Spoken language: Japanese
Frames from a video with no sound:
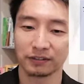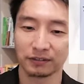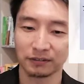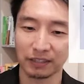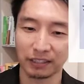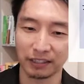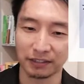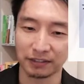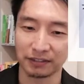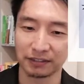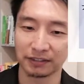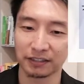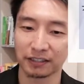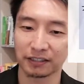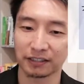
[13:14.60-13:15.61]
常に
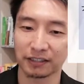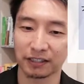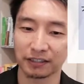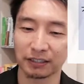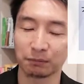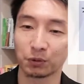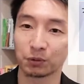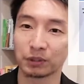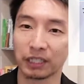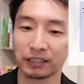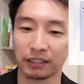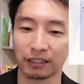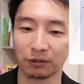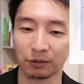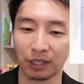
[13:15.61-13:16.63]
時事ネタ探してブログ
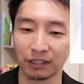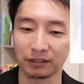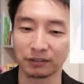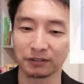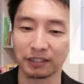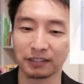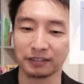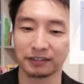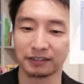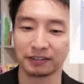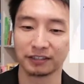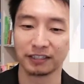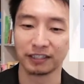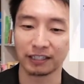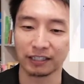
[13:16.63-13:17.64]
書いたりとか、常に時
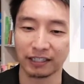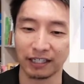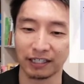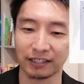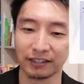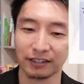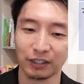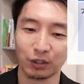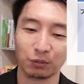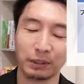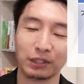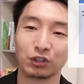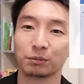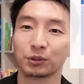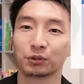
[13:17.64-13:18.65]
事ネタで
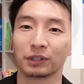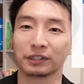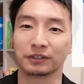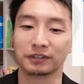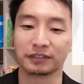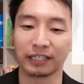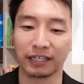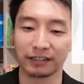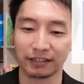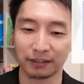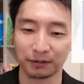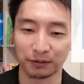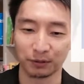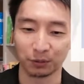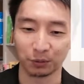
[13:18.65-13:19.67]
Facebook とか Twitter やっ
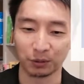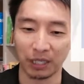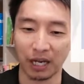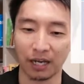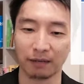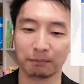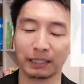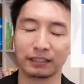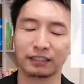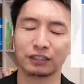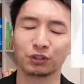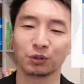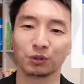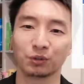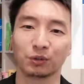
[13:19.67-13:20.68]
てるっていうことで、まあ
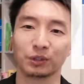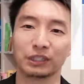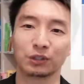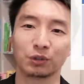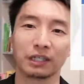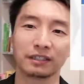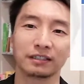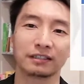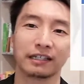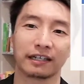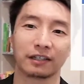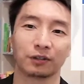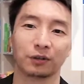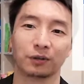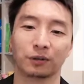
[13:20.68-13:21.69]
非常にこう忙しいん
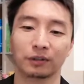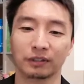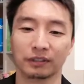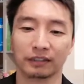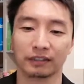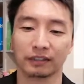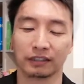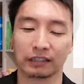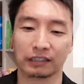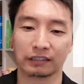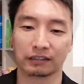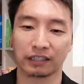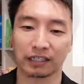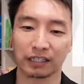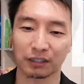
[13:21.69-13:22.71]
だけど、
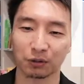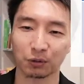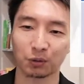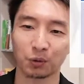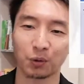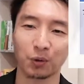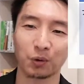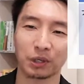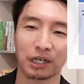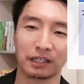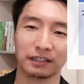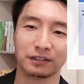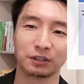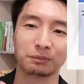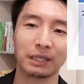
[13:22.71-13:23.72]
なかなかこう効果
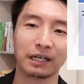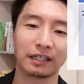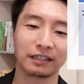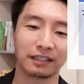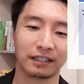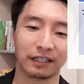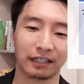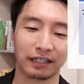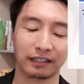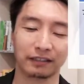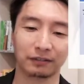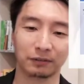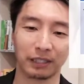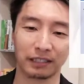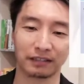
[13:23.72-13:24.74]
がね、積み上がっていかな
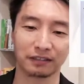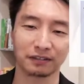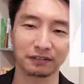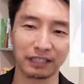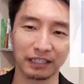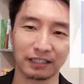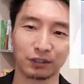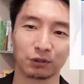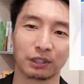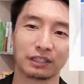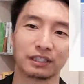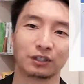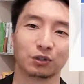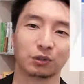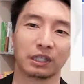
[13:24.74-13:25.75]
いので、常に忙
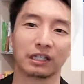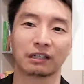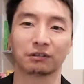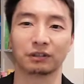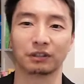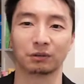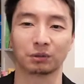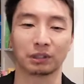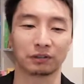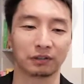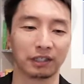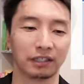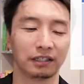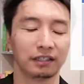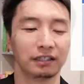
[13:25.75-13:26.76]
しい状態になるっていうことなん
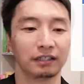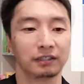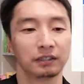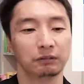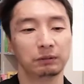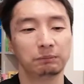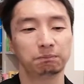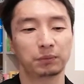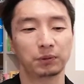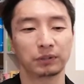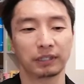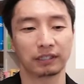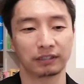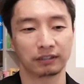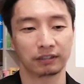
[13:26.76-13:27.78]
ですね。で、一
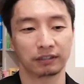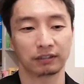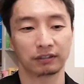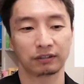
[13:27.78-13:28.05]
方で、